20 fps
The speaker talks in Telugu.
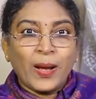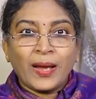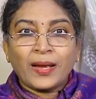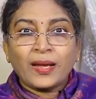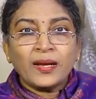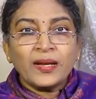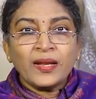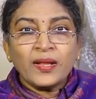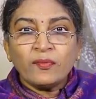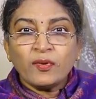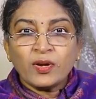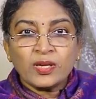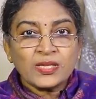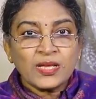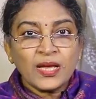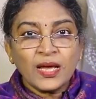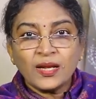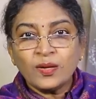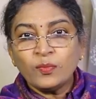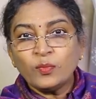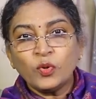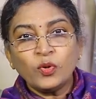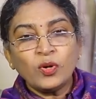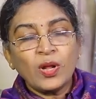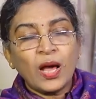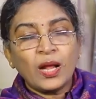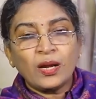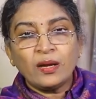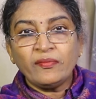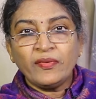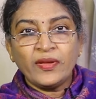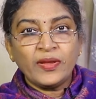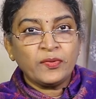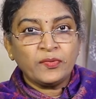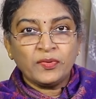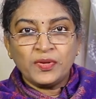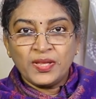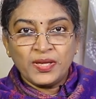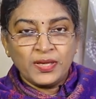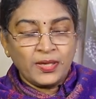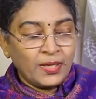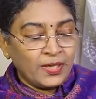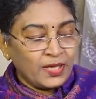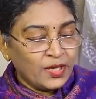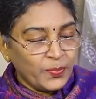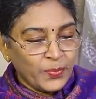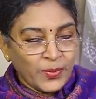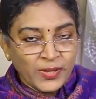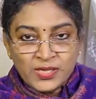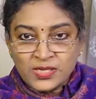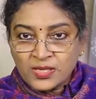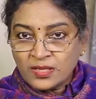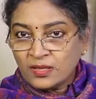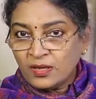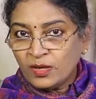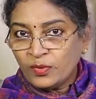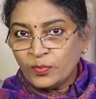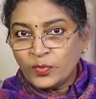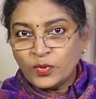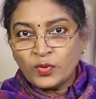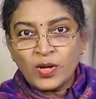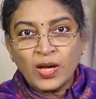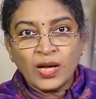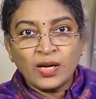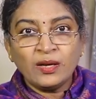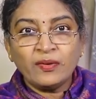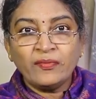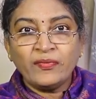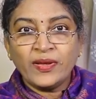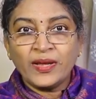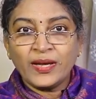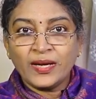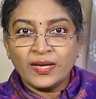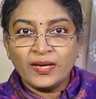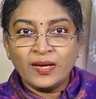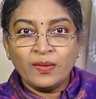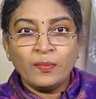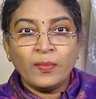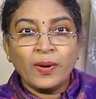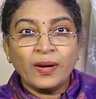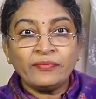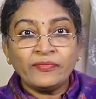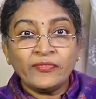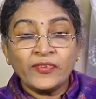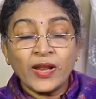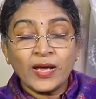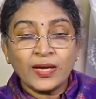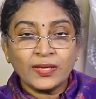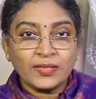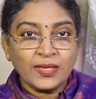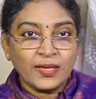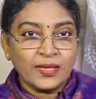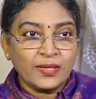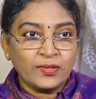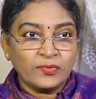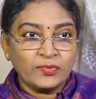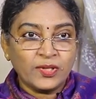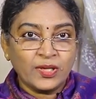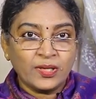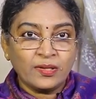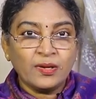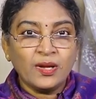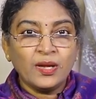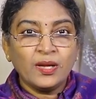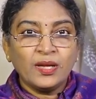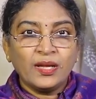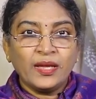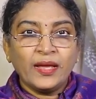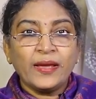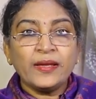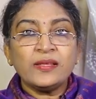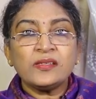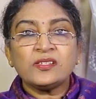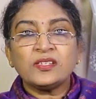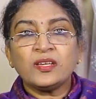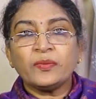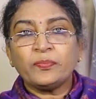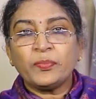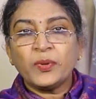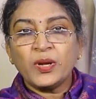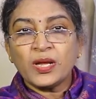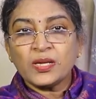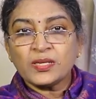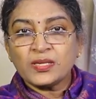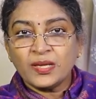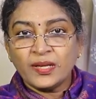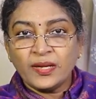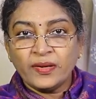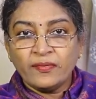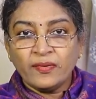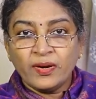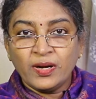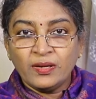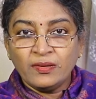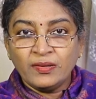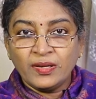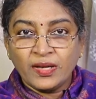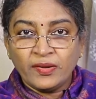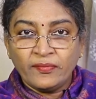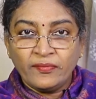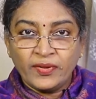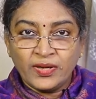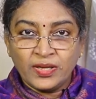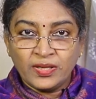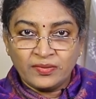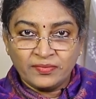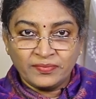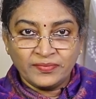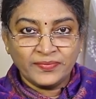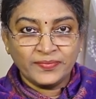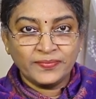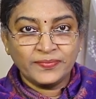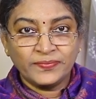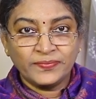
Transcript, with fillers: పక్కనే ఒకసారి మూడు ఆర్లు వేయకూడదండి ఎట్టి పరిస్థితుల్లో మూడు ఆర్లు వేయకండి మఫ్లాగా తయారవుతారు ఏం చెప్పినా సరే వాళ్ళు ఇంకా వినరు